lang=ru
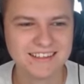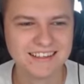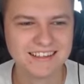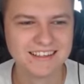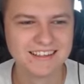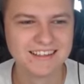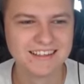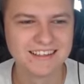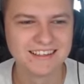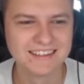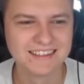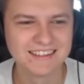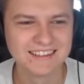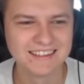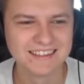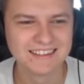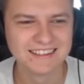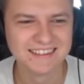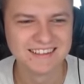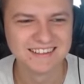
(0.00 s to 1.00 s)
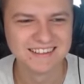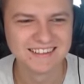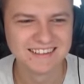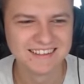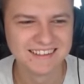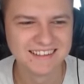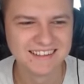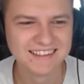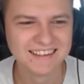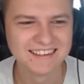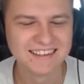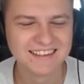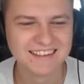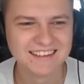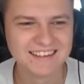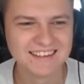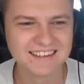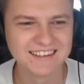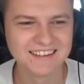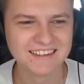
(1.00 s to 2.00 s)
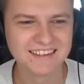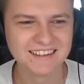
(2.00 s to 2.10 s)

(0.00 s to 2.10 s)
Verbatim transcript: Вот это тактика.